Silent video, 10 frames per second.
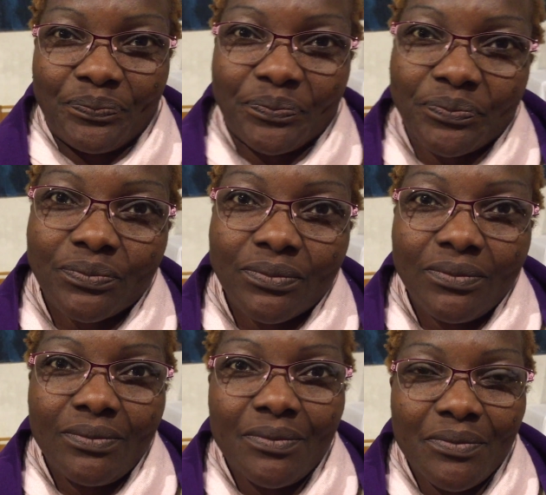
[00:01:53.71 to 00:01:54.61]
Merci
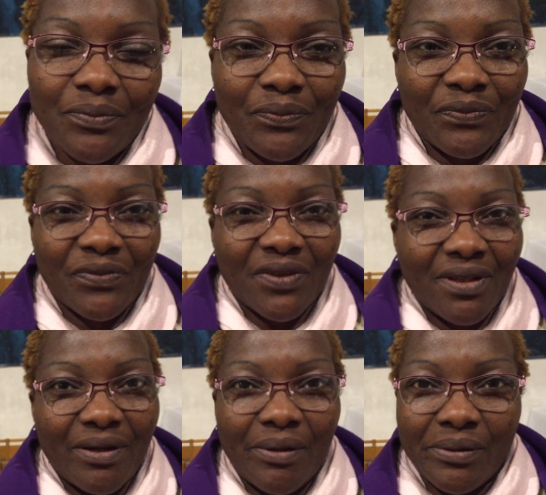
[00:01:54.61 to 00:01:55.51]
beaucoup.
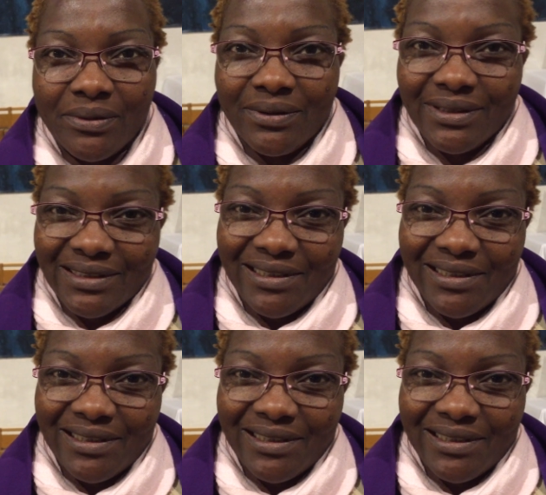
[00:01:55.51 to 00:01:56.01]
Merci.